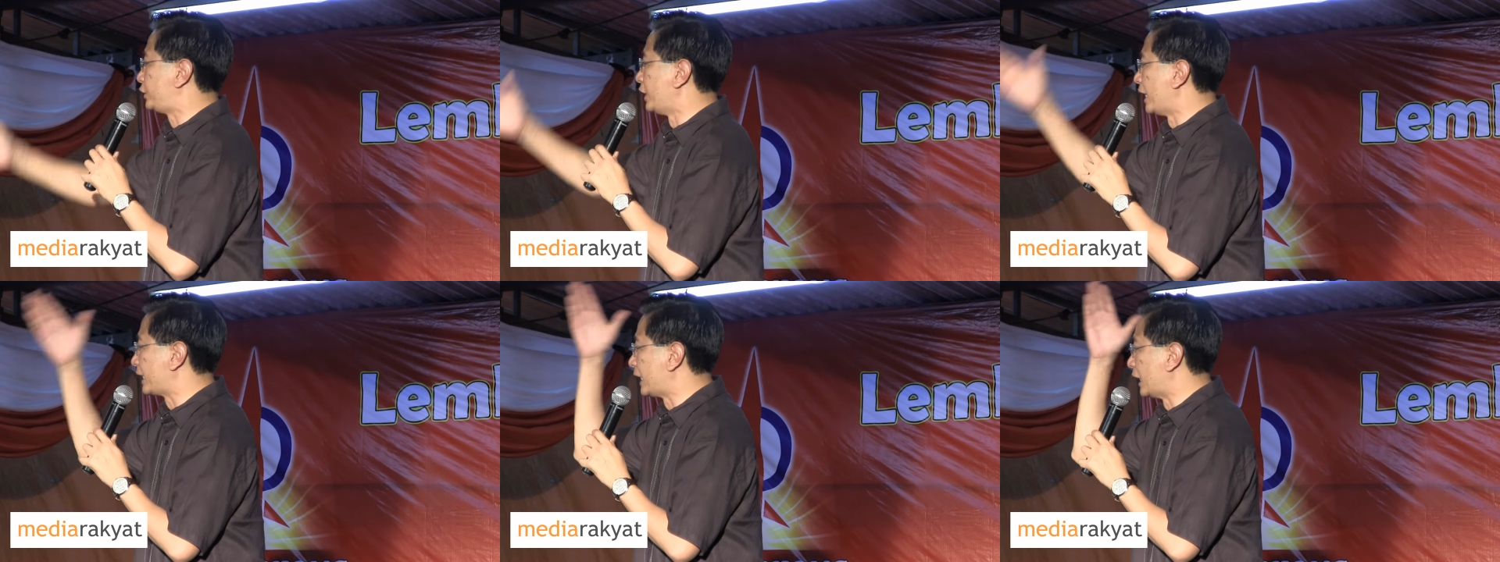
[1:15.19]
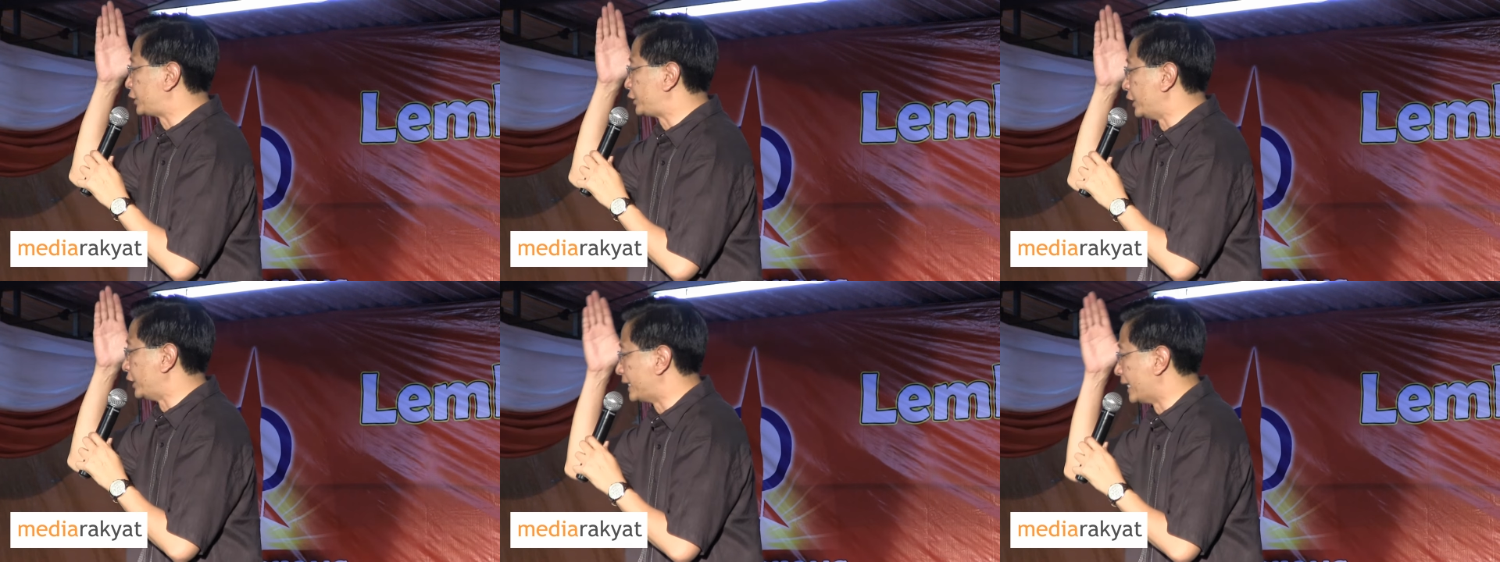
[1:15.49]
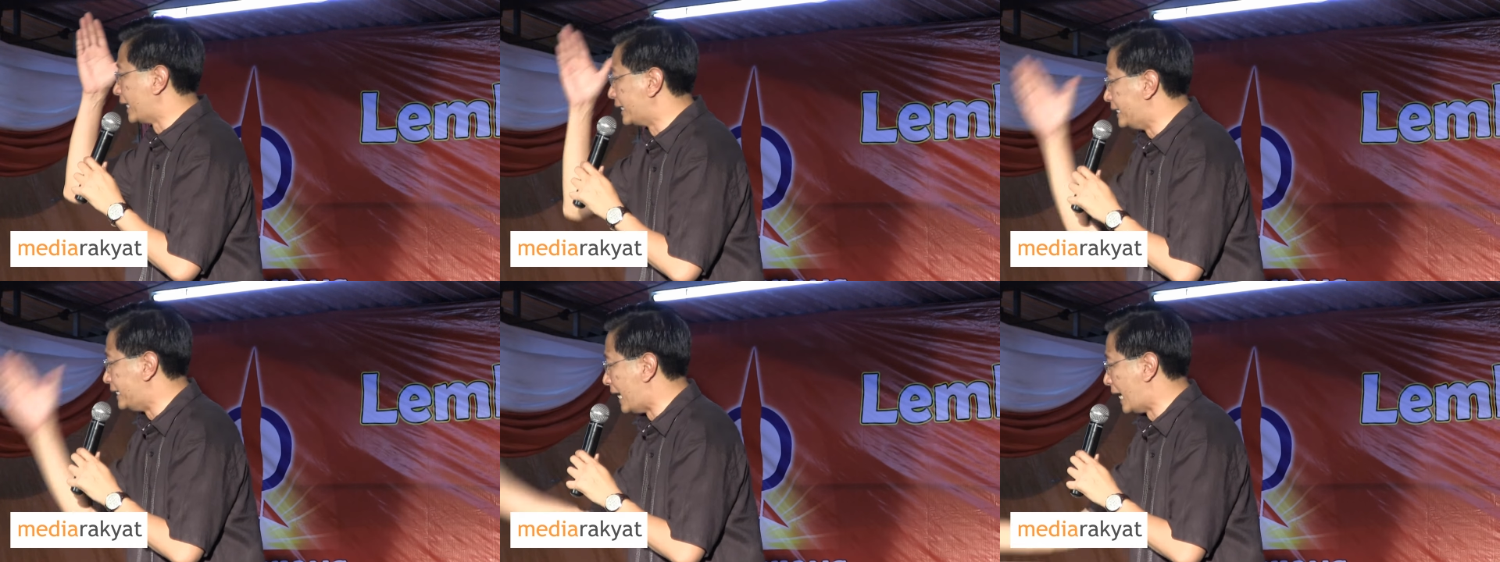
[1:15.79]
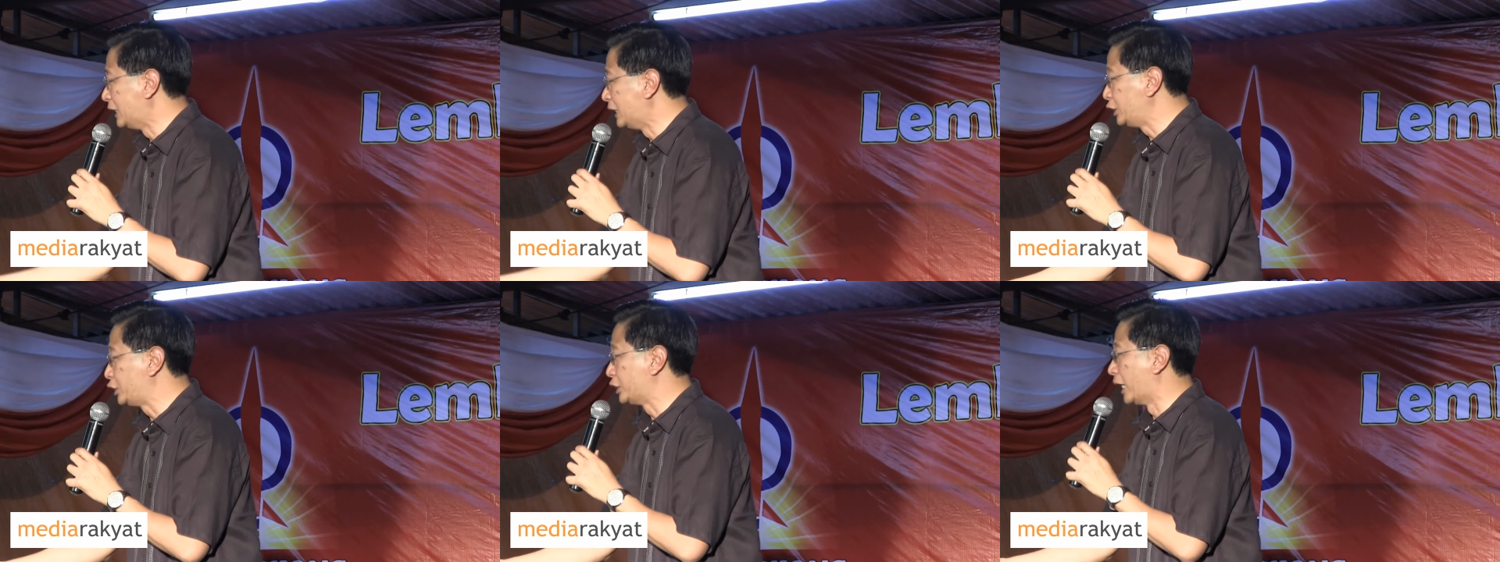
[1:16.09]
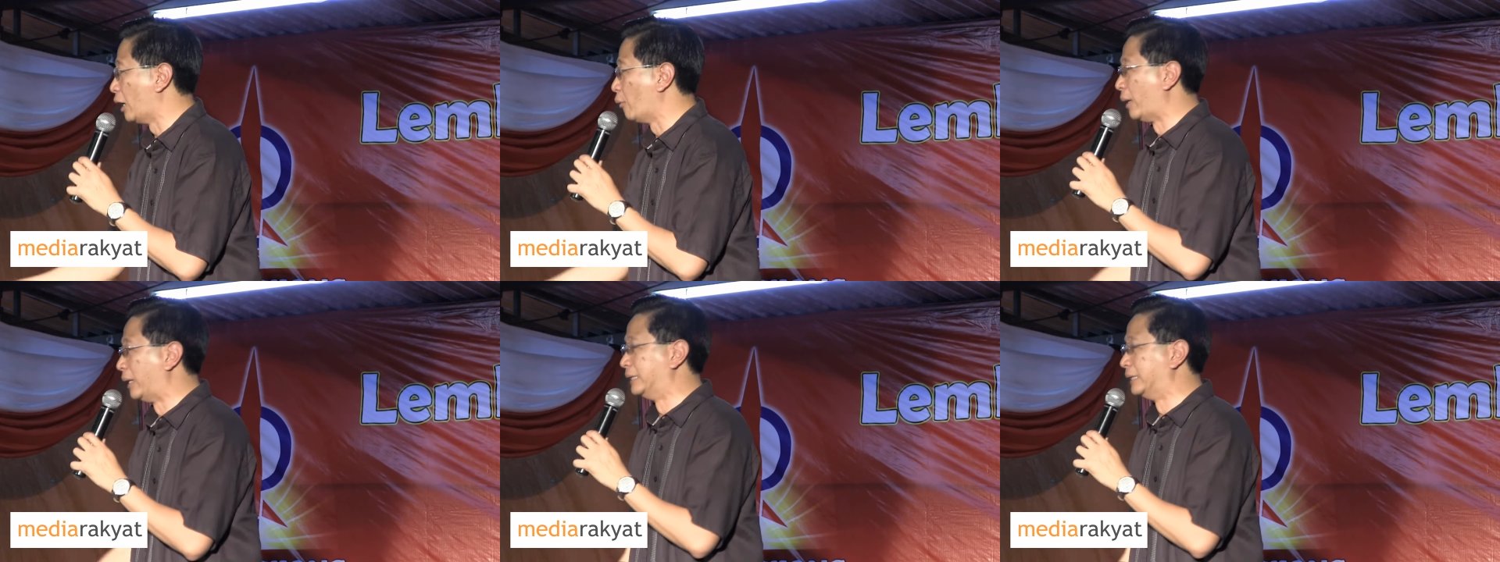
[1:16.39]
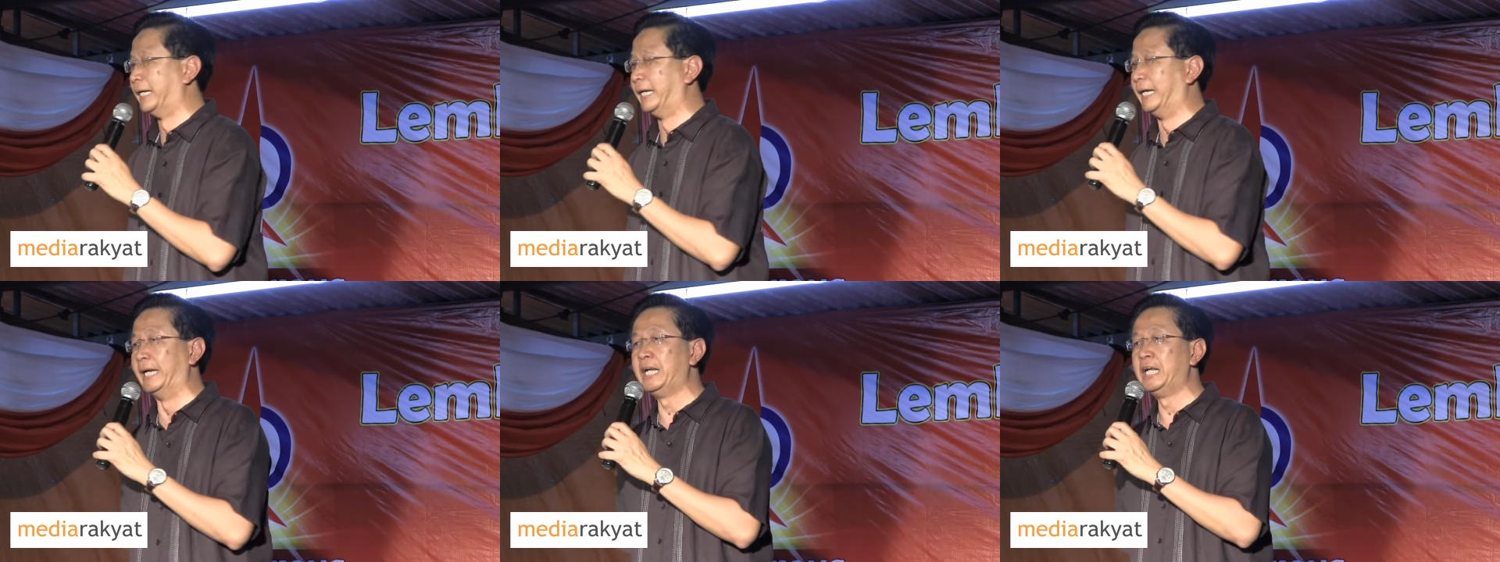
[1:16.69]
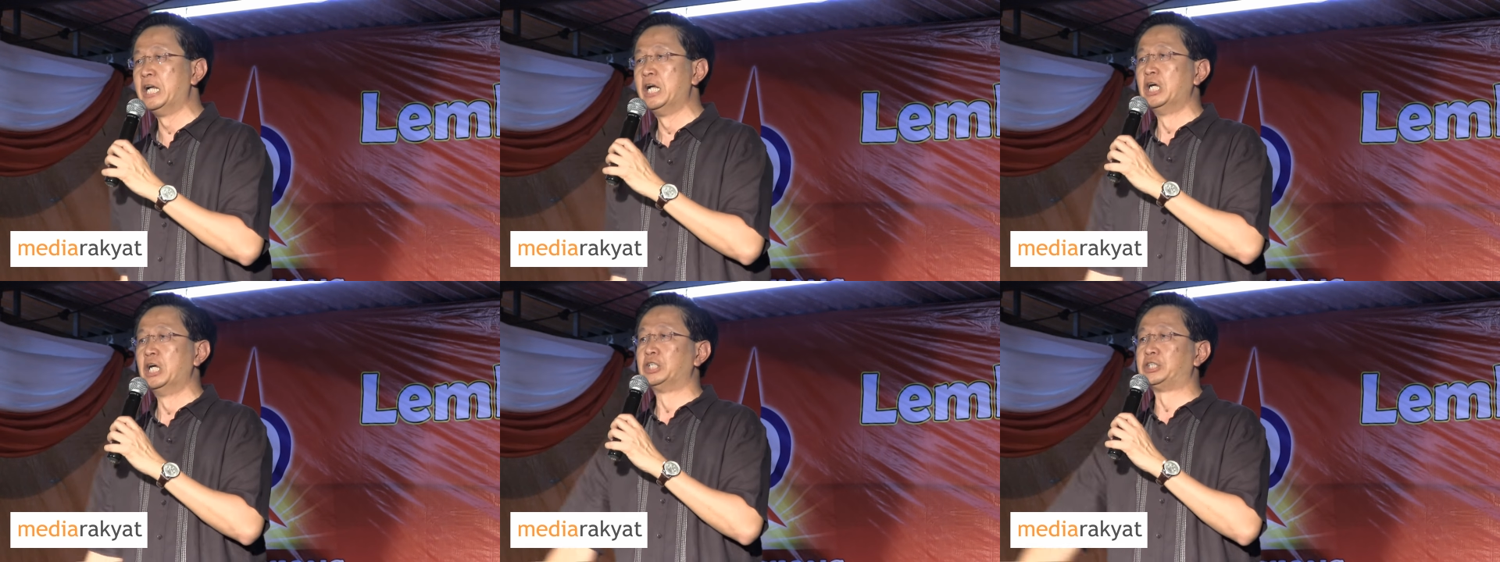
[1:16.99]
这个是一个原则问
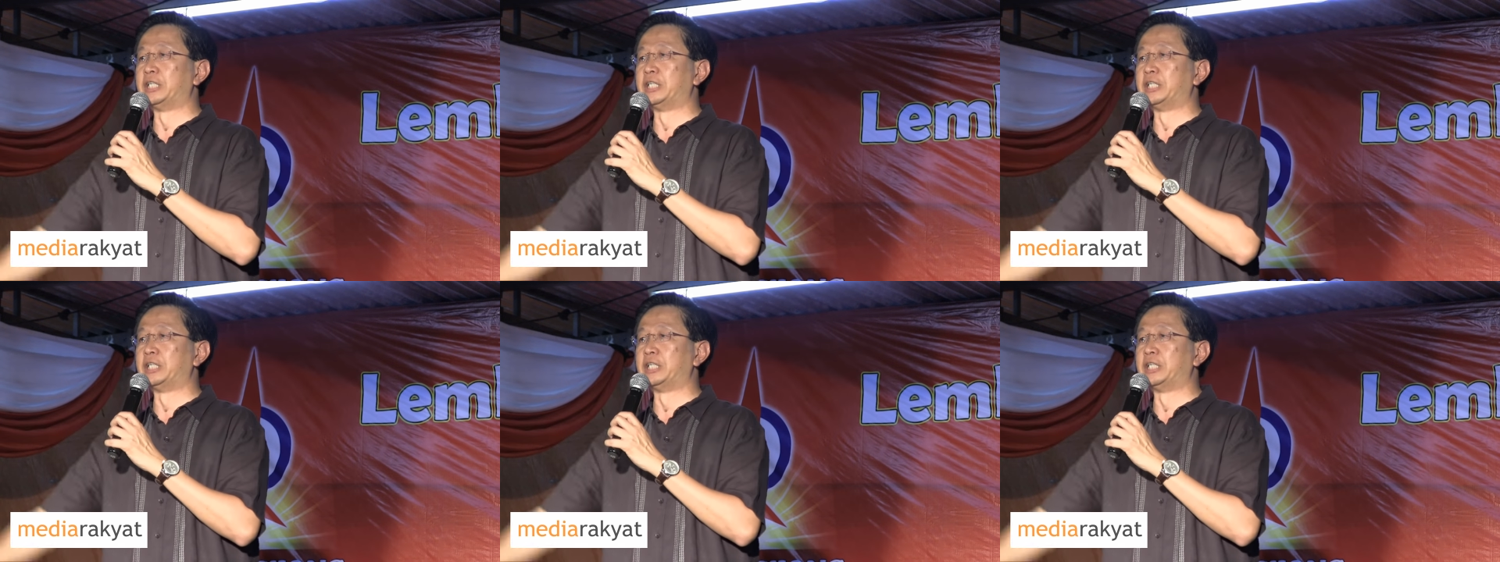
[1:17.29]
题，